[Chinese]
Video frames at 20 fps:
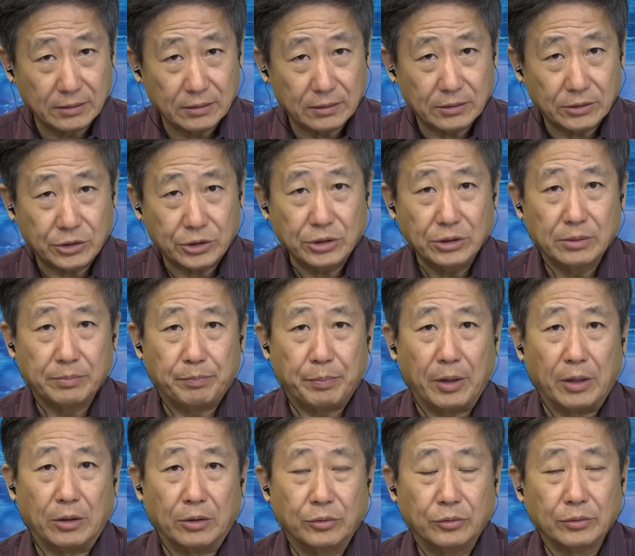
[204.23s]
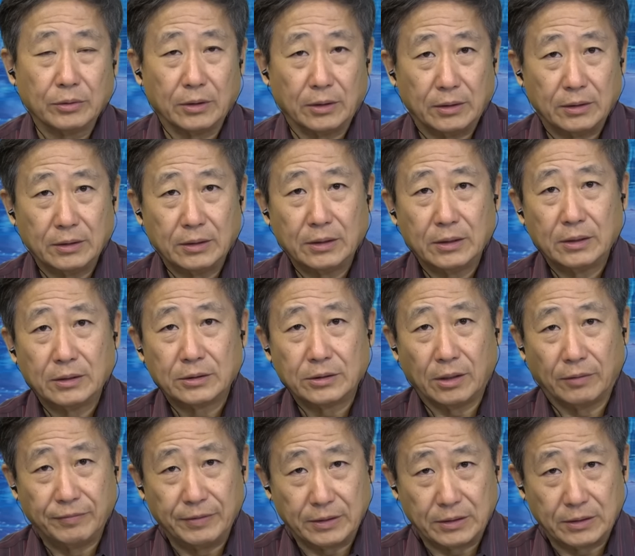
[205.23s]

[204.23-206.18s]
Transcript: 是保护了消费